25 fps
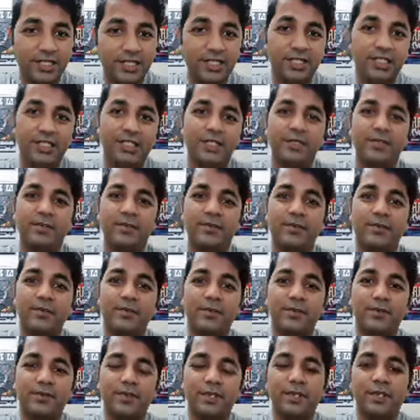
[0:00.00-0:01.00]
करनी थी
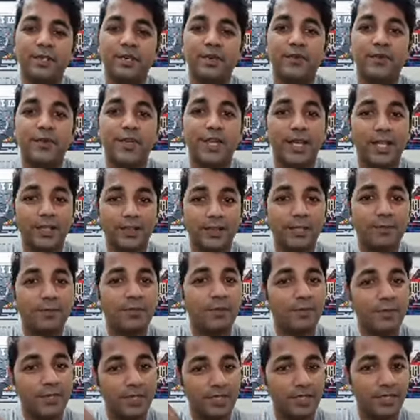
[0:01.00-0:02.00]
वी हेल्प द
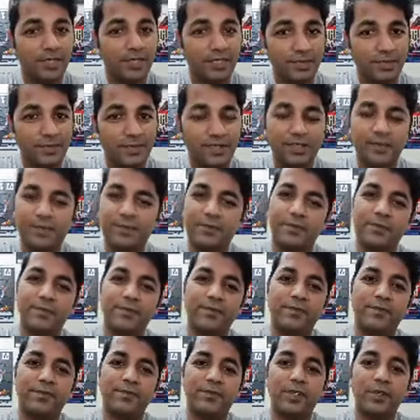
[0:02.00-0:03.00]
पीपल की तरफ से
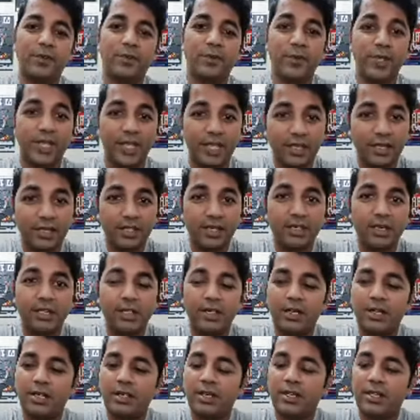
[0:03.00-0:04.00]
वो ये
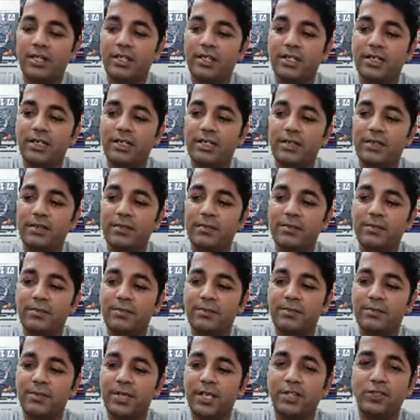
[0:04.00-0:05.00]
कि
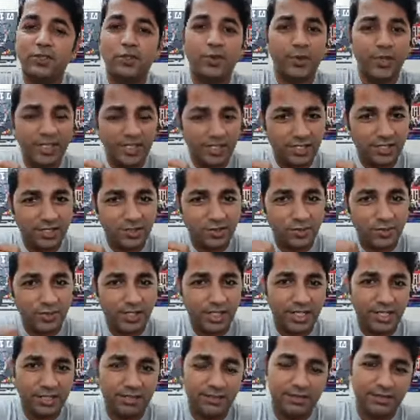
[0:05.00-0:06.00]
एक छोटी सी
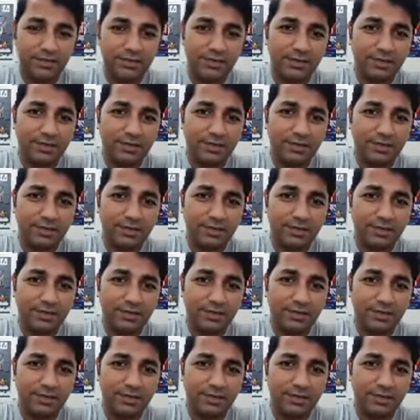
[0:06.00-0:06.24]
स्टोरी है